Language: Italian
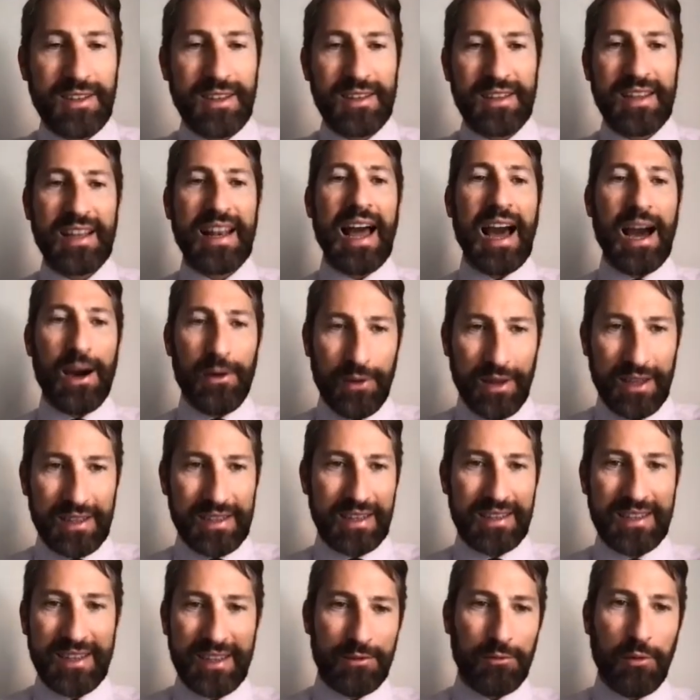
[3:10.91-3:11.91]
di, di laurea
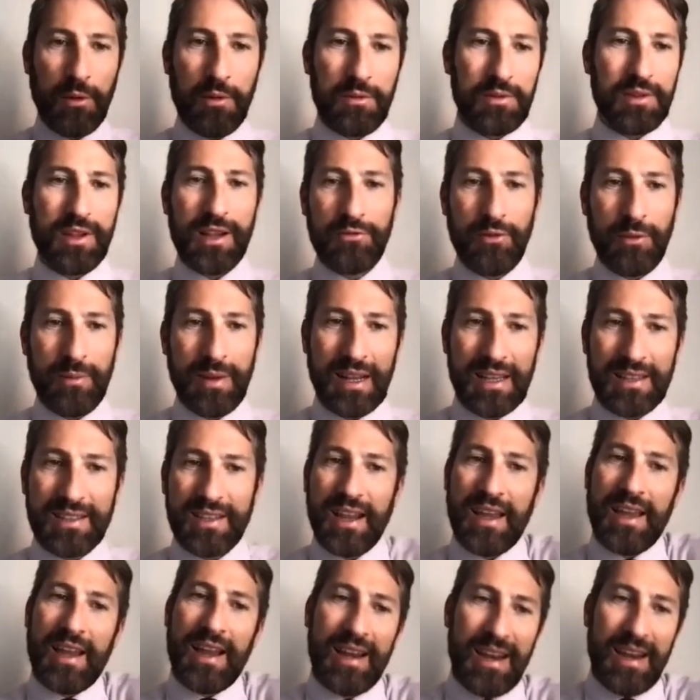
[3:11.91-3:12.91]
del, del 2003,